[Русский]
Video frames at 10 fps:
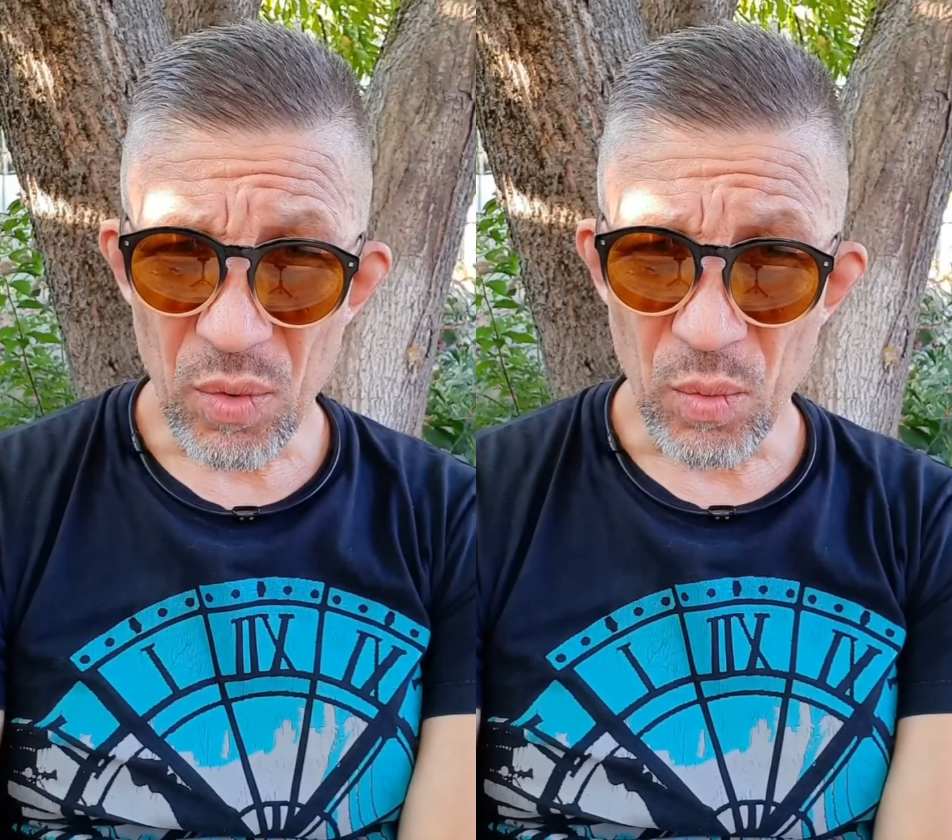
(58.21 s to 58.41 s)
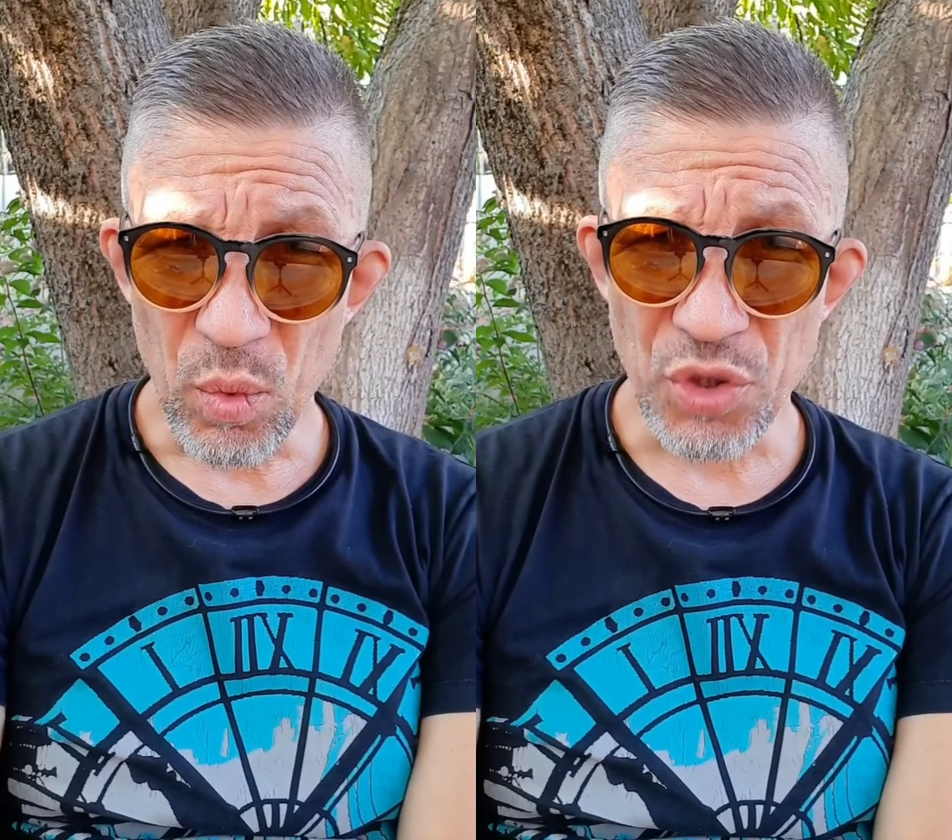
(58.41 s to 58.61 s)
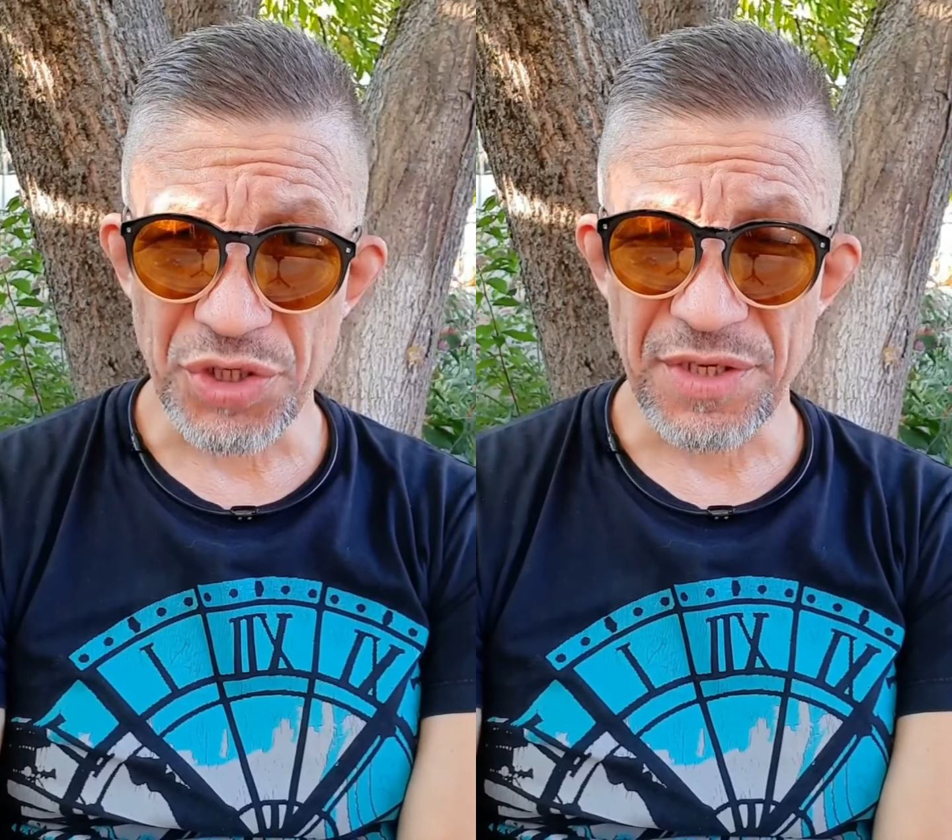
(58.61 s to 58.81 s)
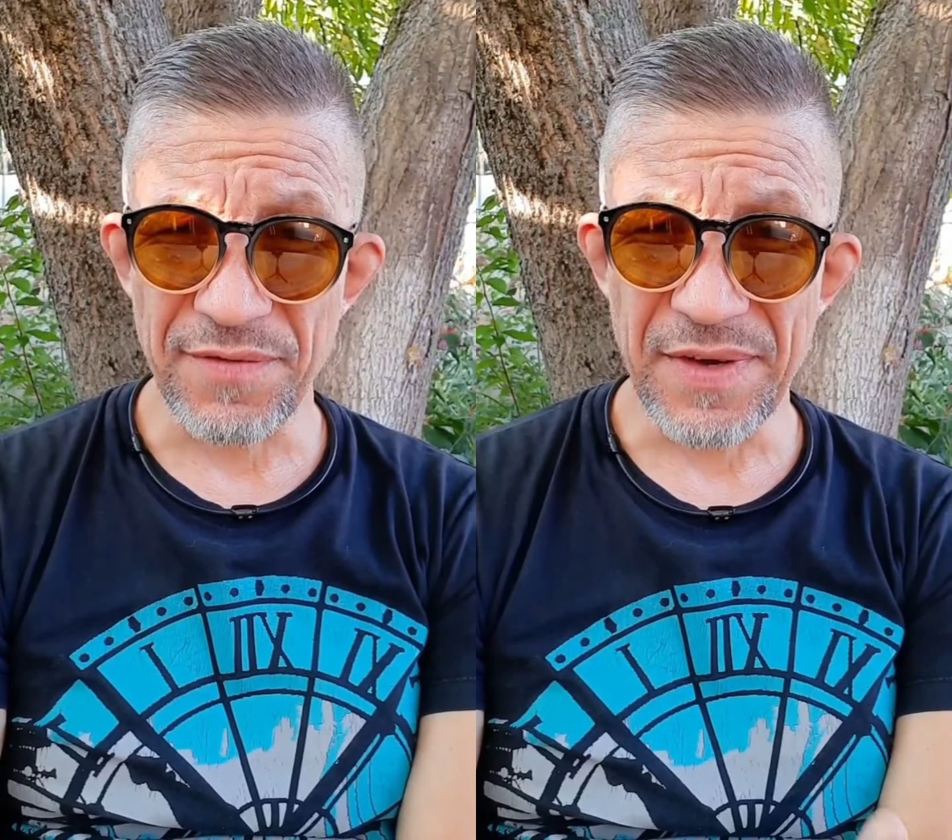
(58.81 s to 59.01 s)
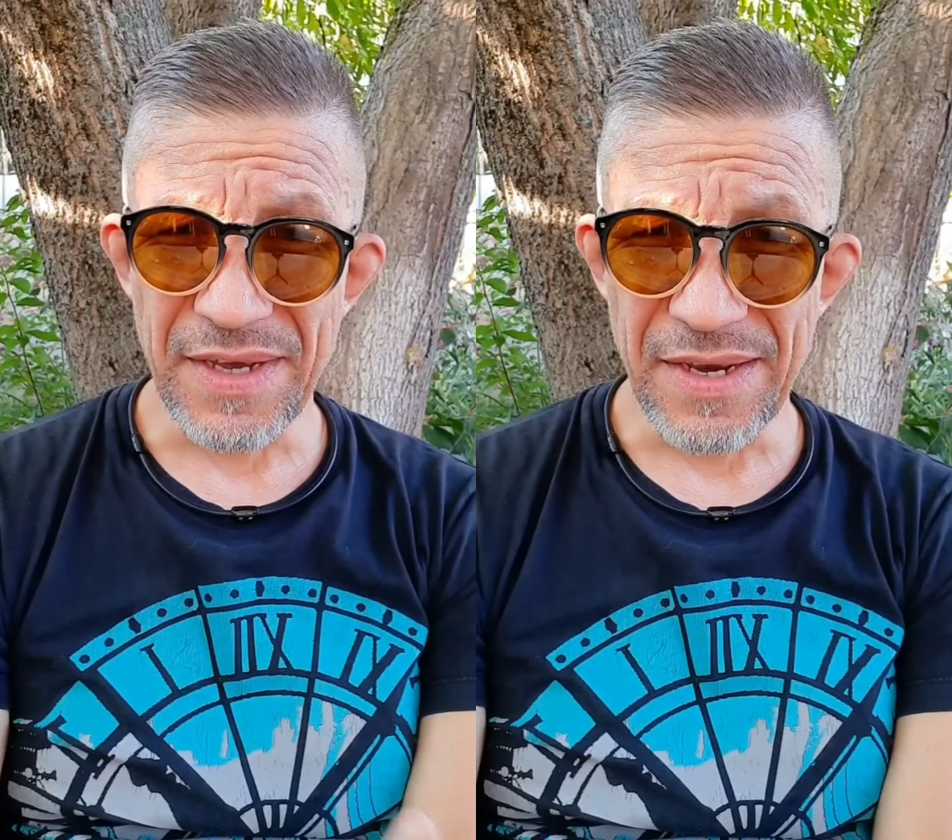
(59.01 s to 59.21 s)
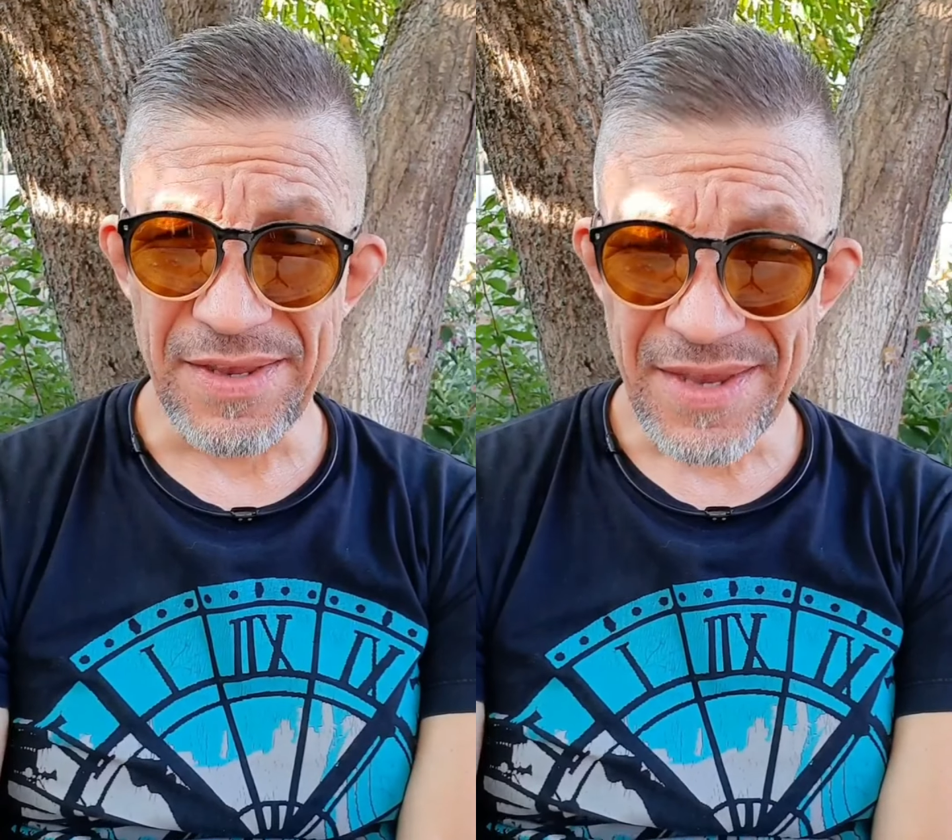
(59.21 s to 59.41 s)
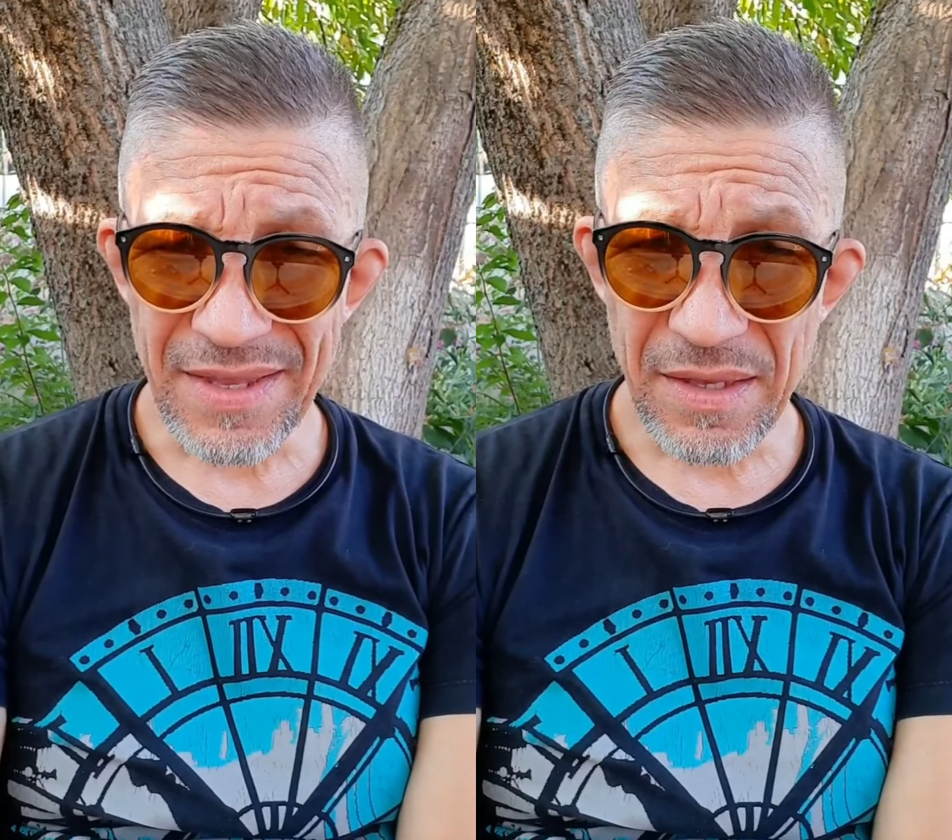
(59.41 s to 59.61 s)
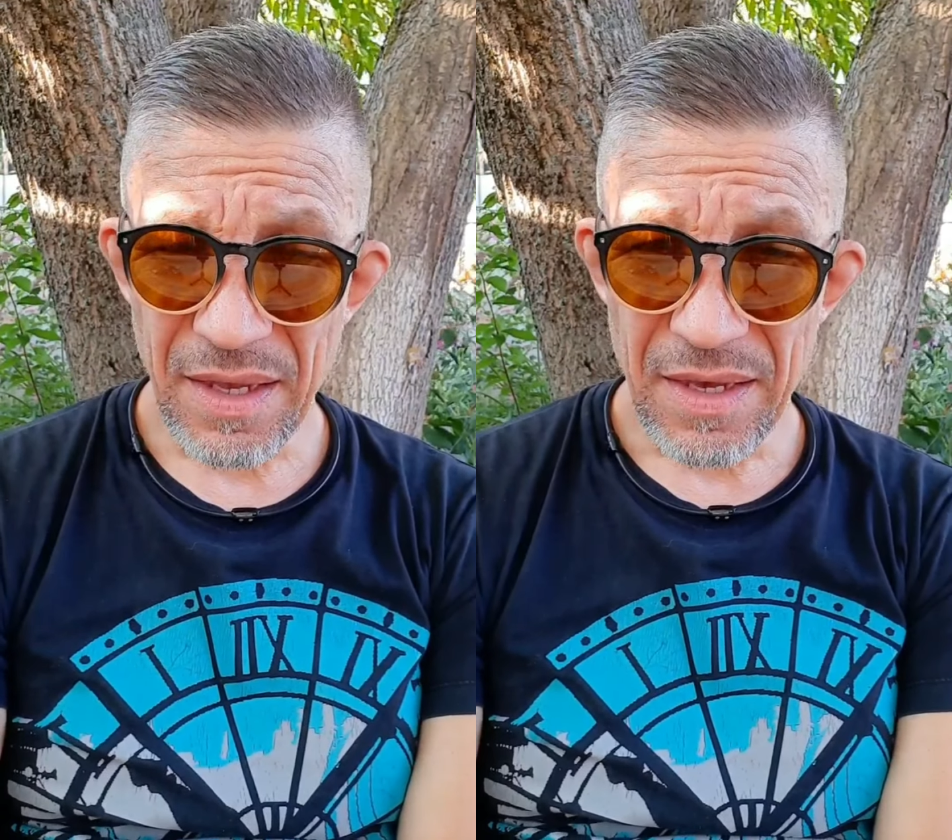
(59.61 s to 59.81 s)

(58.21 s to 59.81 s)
можете вы или нет,